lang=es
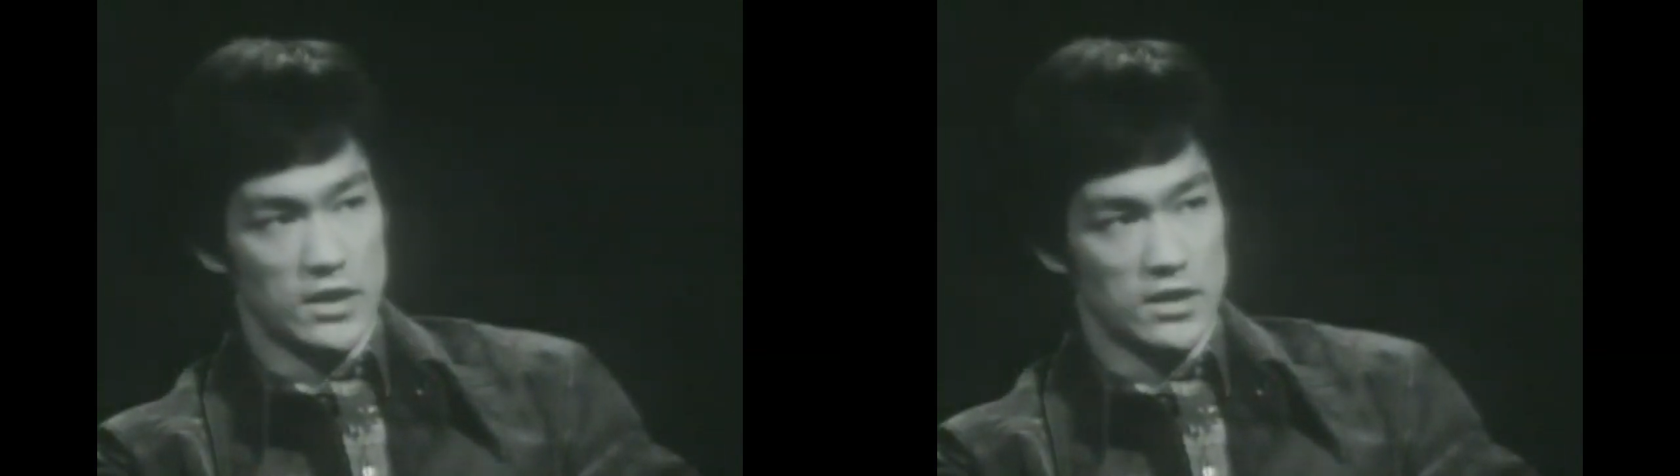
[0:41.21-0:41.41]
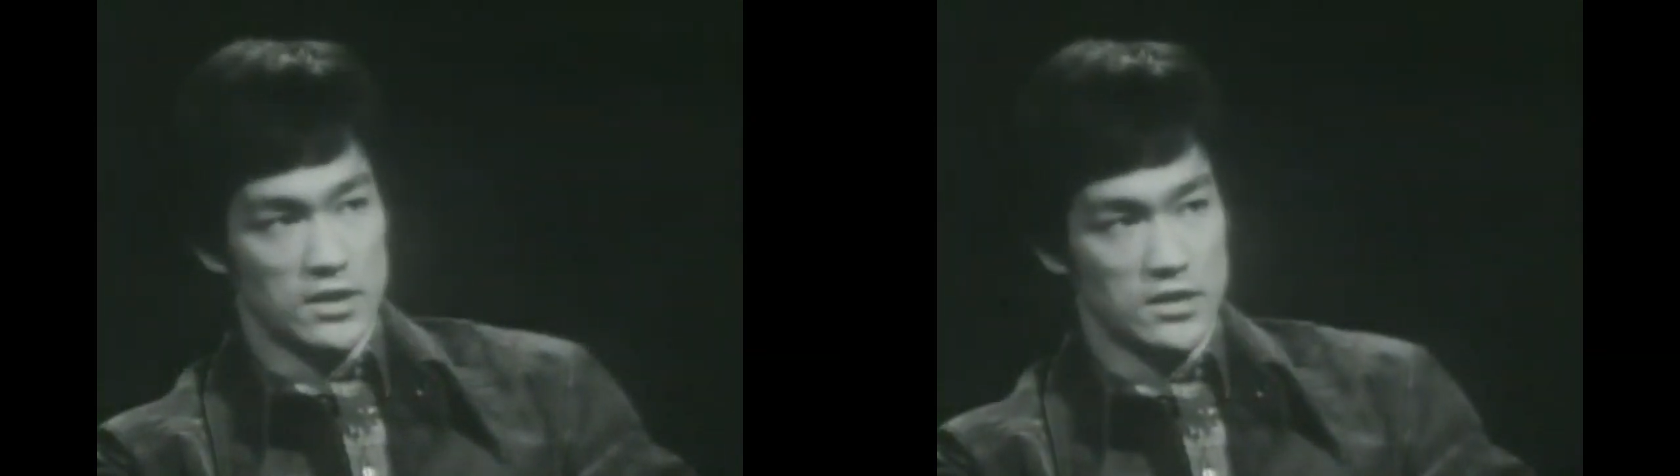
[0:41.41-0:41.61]

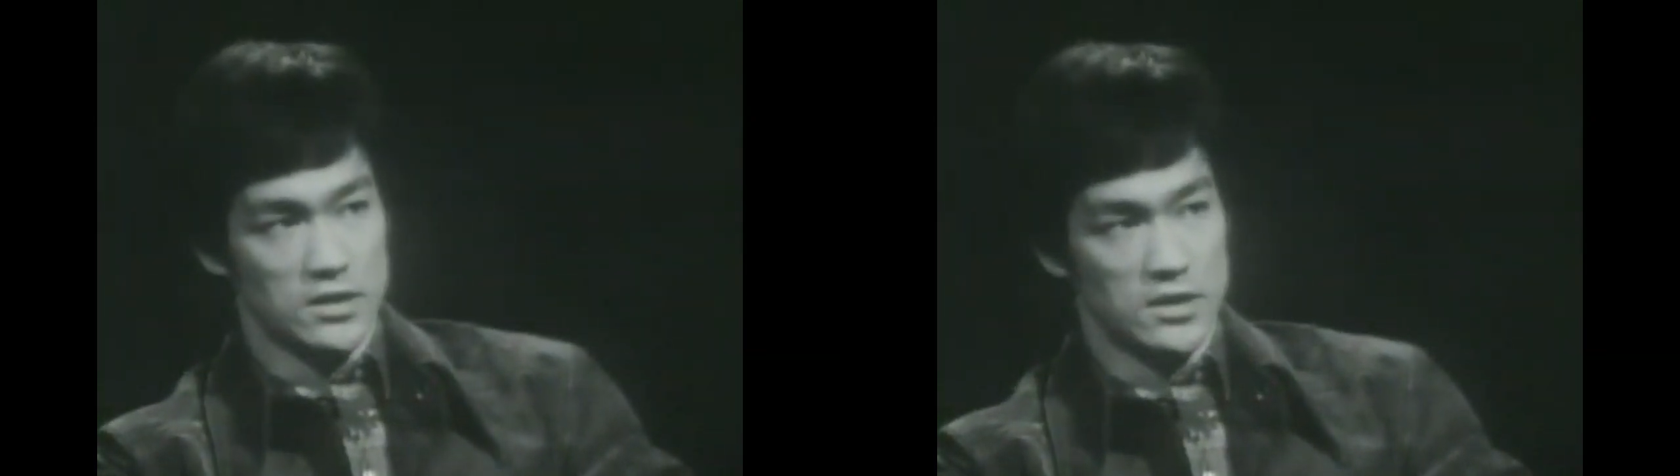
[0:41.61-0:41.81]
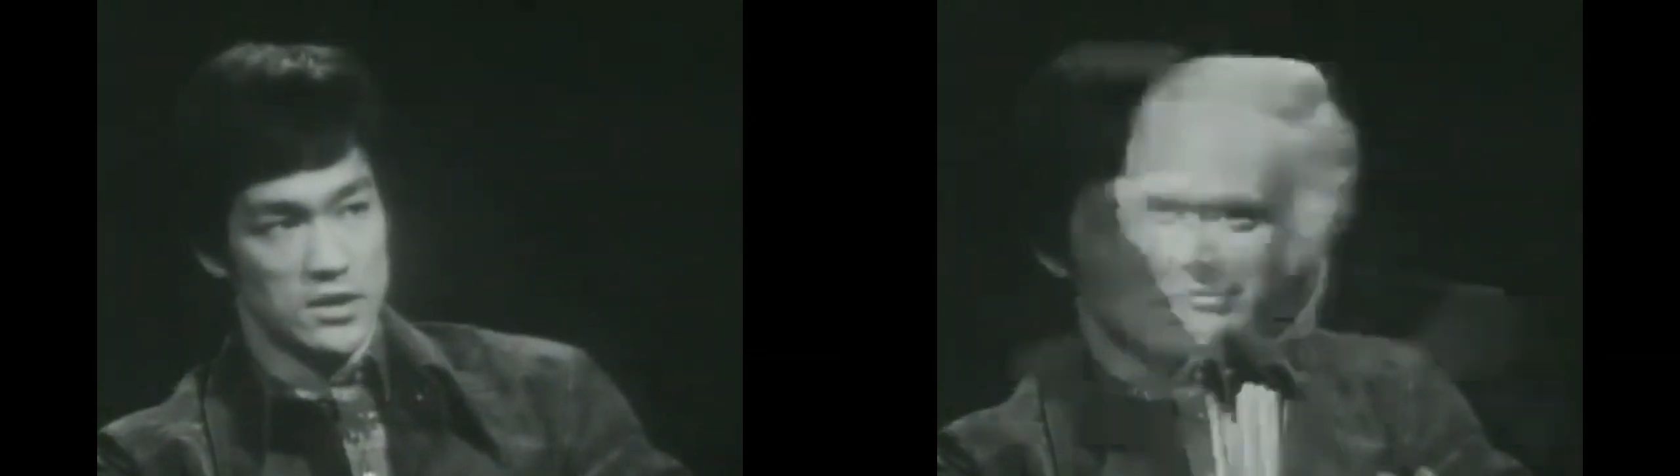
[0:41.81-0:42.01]
PS5.
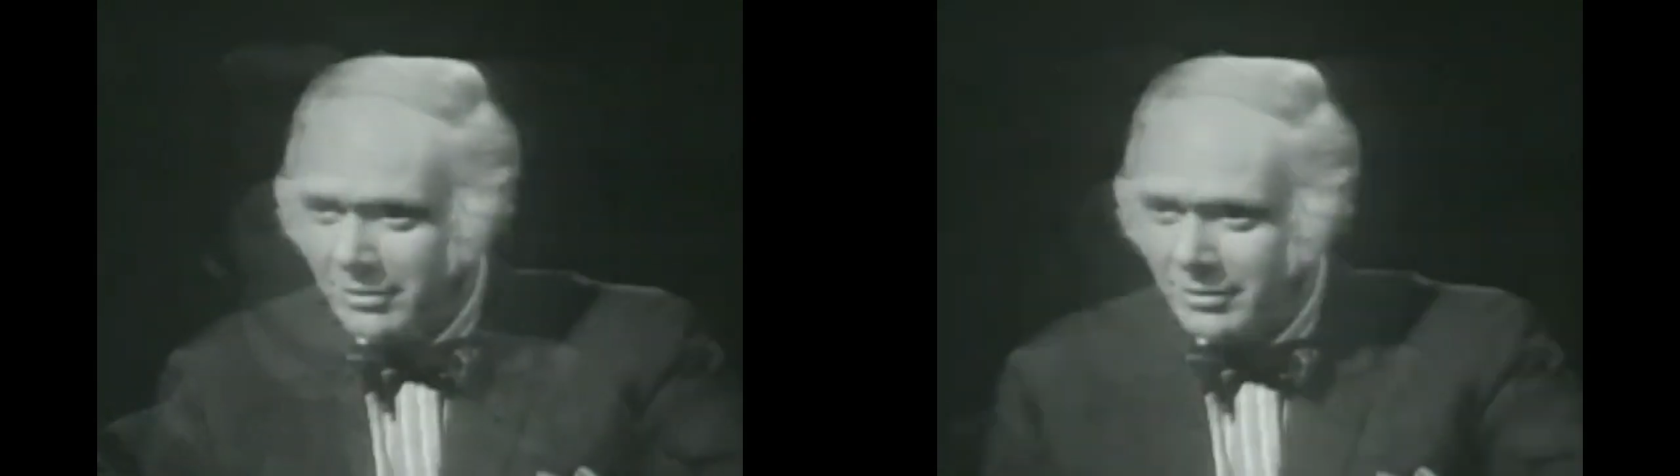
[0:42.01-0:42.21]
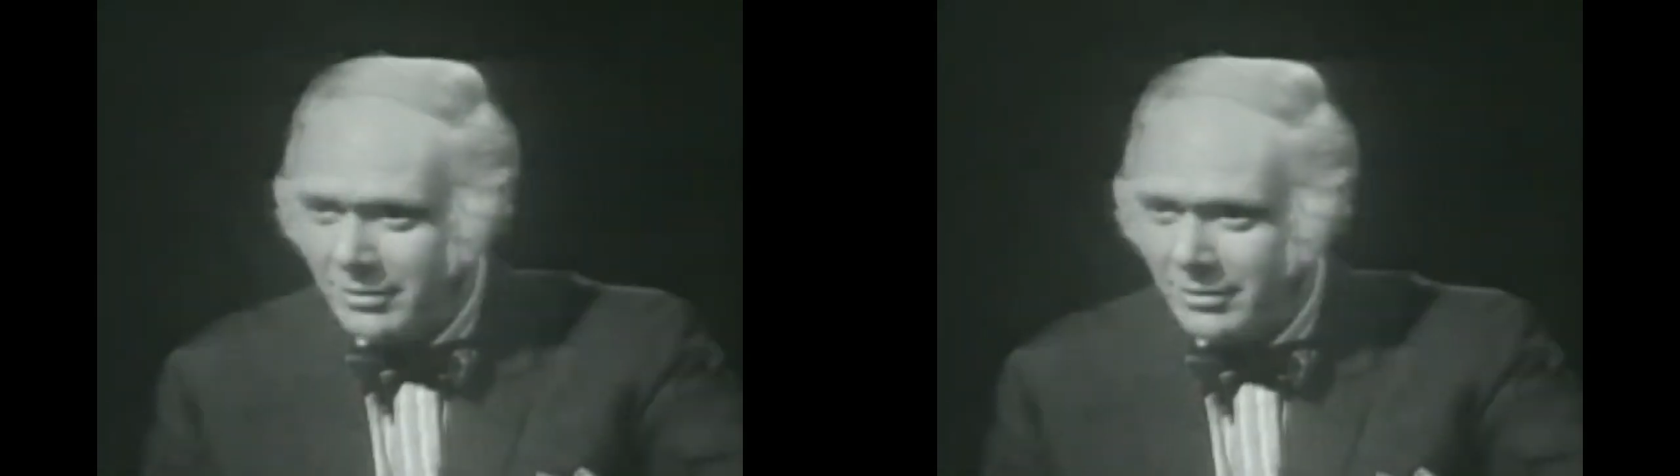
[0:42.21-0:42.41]

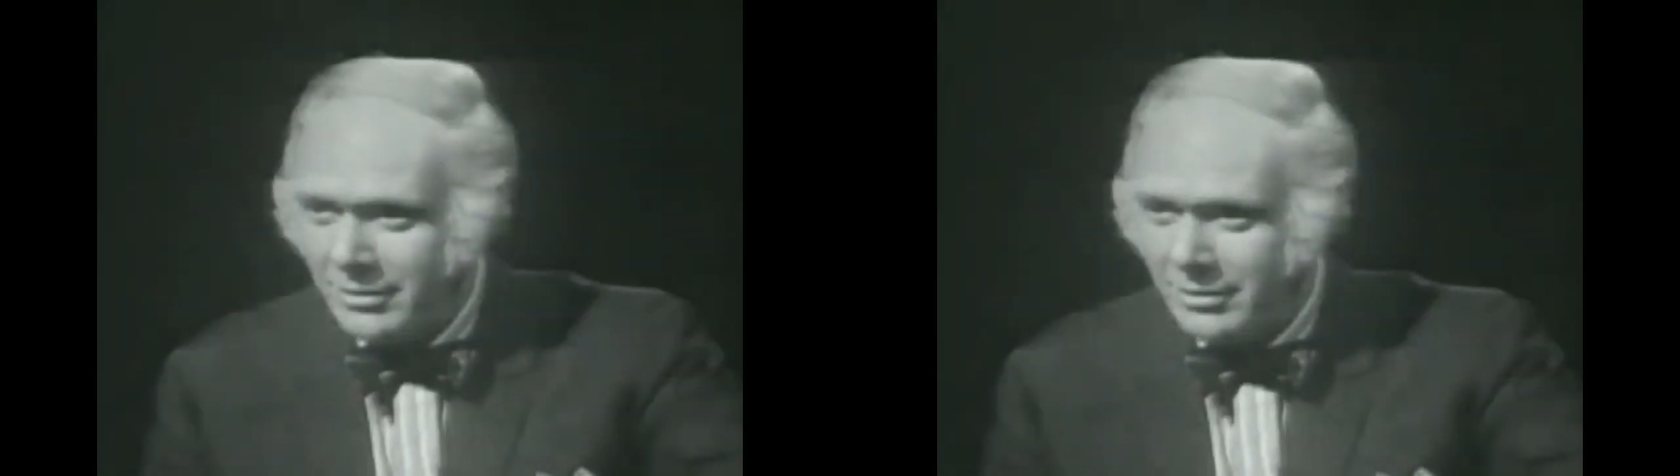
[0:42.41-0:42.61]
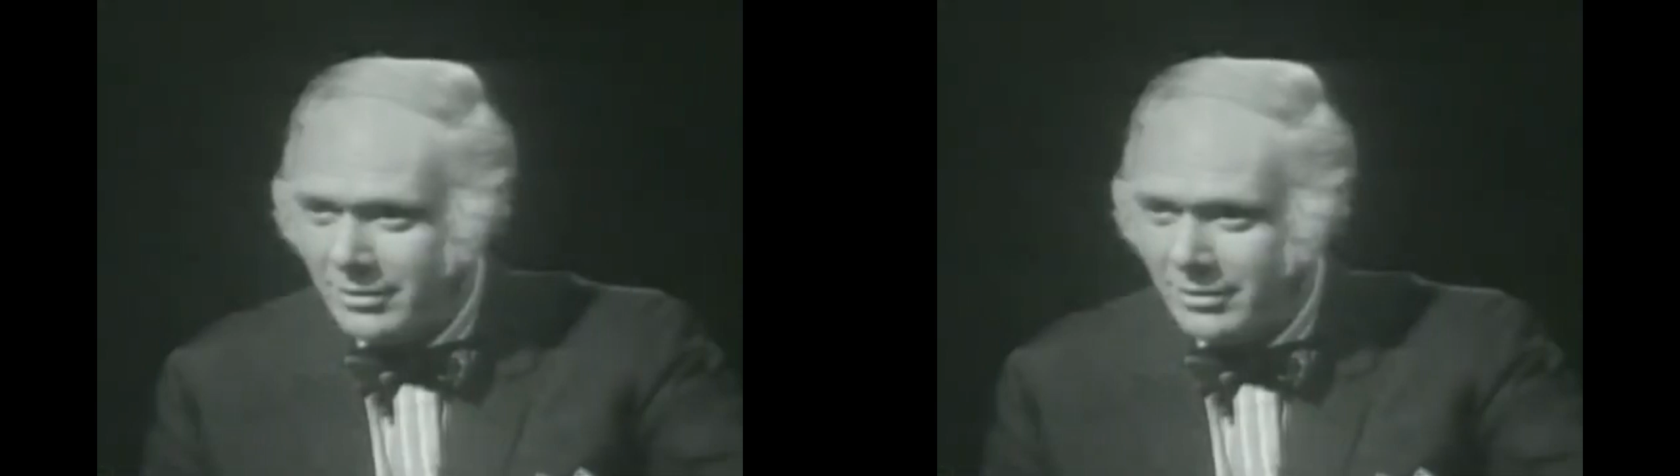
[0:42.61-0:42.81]
¿Y
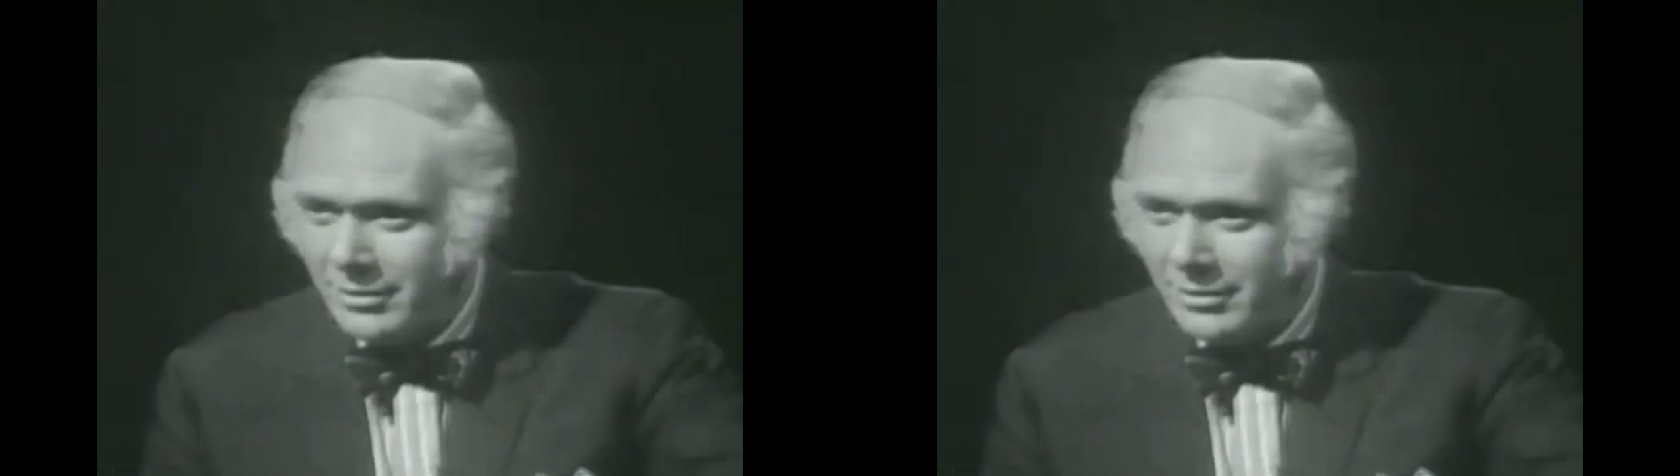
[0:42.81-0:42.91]
eso?